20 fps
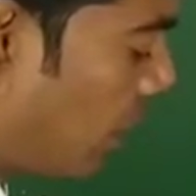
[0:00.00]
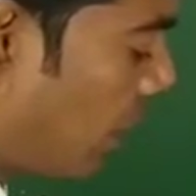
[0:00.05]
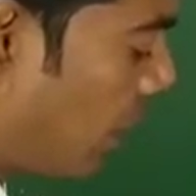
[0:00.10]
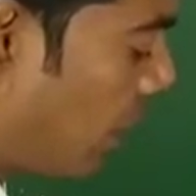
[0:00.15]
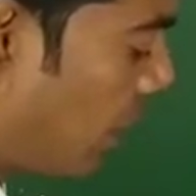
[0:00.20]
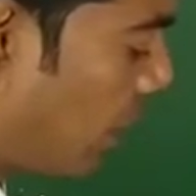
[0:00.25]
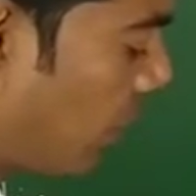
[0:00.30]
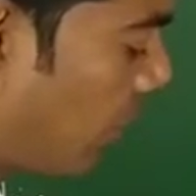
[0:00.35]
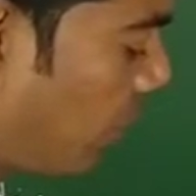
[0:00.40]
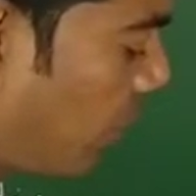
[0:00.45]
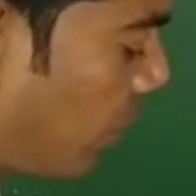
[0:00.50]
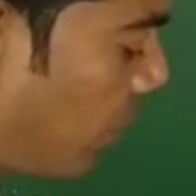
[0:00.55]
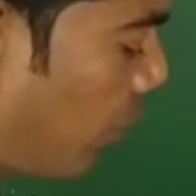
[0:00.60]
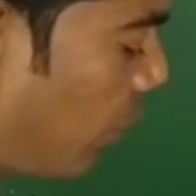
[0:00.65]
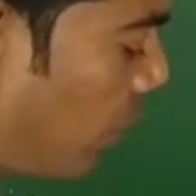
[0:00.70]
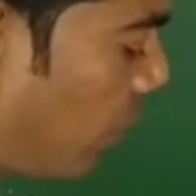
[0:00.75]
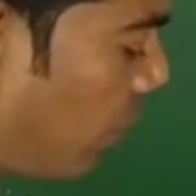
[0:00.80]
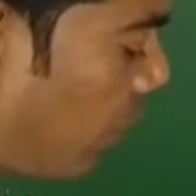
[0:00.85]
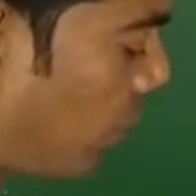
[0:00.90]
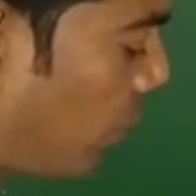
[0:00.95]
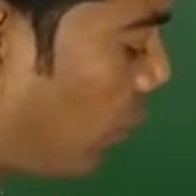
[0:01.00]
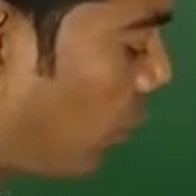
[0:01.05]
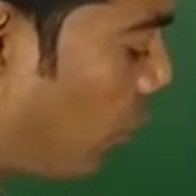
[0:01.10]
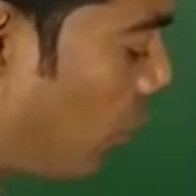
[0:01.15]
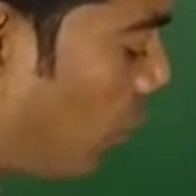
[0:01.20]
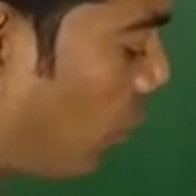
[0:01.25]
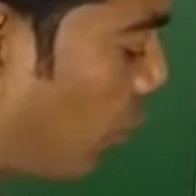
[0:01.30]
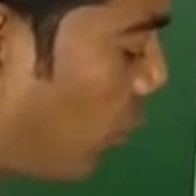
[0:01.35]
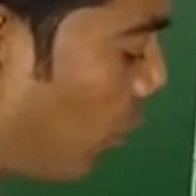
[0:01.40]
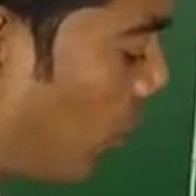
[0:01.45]
एटी वन पॉइंट
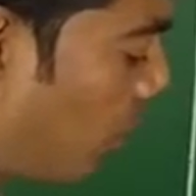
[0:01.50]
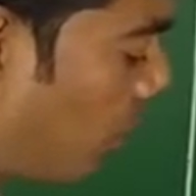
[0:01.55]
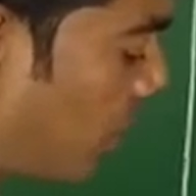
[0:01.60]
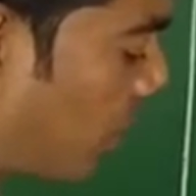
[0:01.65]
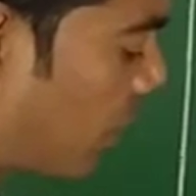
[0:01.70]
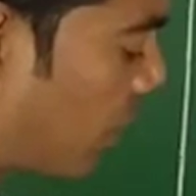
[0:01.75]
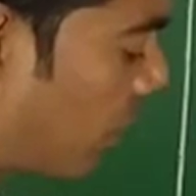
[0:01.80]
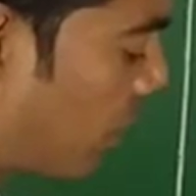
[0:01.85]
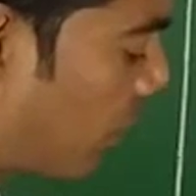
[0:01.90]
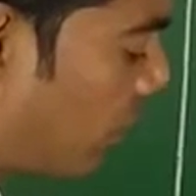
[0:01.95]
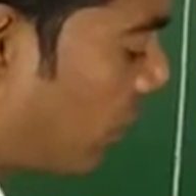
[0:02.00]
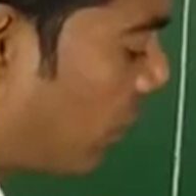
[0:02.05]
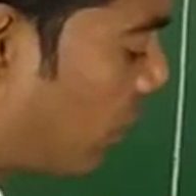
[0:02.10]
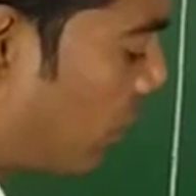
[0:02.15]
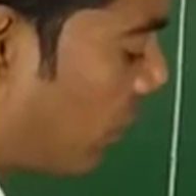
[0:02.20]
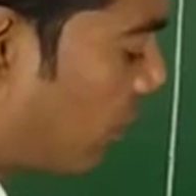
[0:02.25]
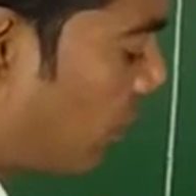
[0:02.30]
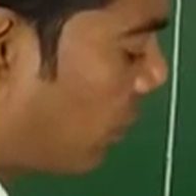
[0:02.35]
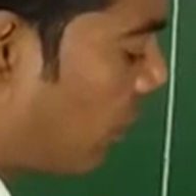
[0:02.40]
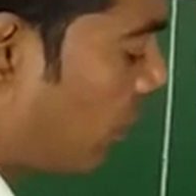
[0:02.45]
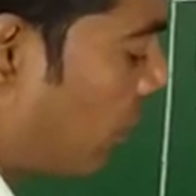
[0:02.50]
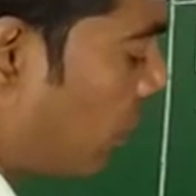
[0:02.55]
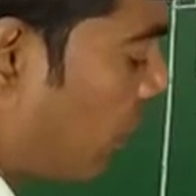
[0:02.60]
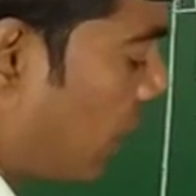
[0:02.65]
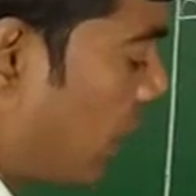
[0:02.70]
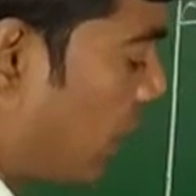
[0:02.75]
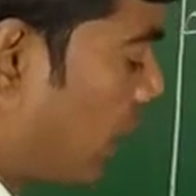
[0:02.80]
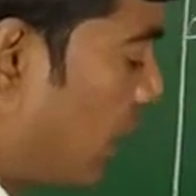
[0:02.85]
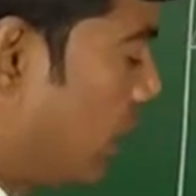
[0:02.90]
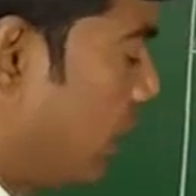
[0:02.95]
टू परसेंट
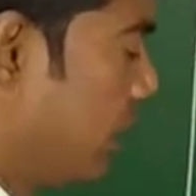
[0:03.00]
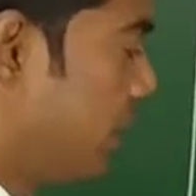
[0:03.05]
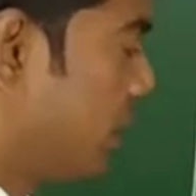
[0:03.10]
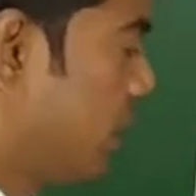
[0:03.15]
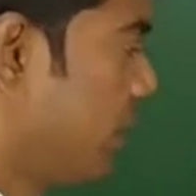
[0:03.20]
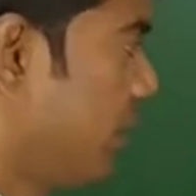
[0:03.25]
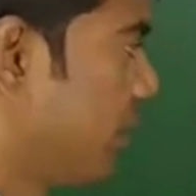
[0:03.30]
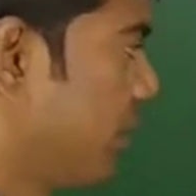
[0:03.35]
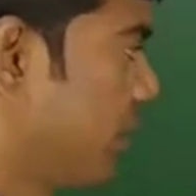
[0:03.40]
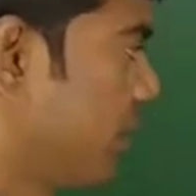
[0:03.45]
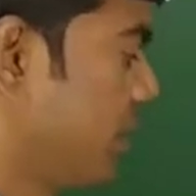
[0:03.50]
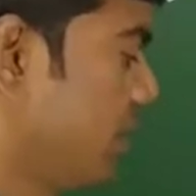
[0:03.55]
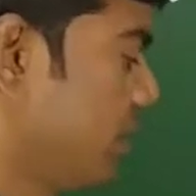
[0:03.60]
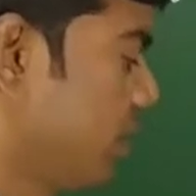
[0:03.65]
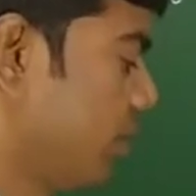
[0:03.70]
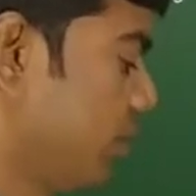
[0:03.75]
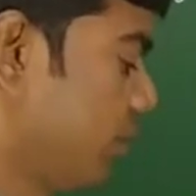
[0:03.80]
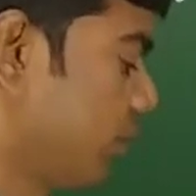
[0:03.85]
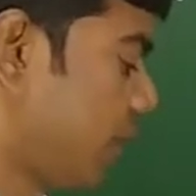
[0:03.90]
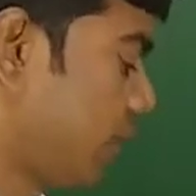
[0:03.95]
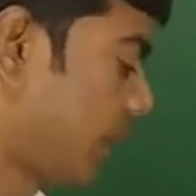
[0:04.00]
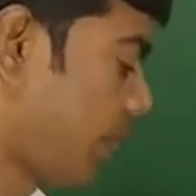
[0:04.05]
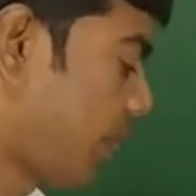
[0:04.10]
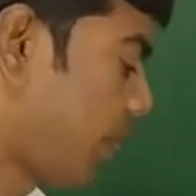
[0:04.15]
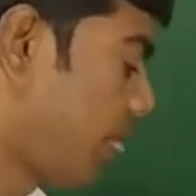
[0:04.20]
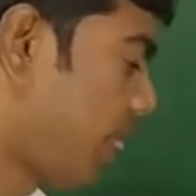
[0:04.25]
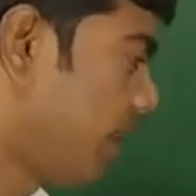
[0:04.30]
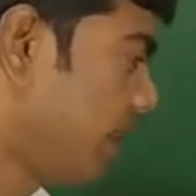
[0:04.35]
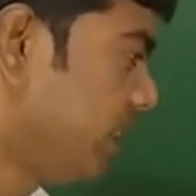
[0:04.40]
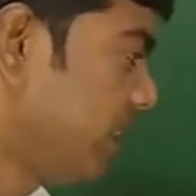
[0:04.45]
इसकी एफिशिएंसी होता है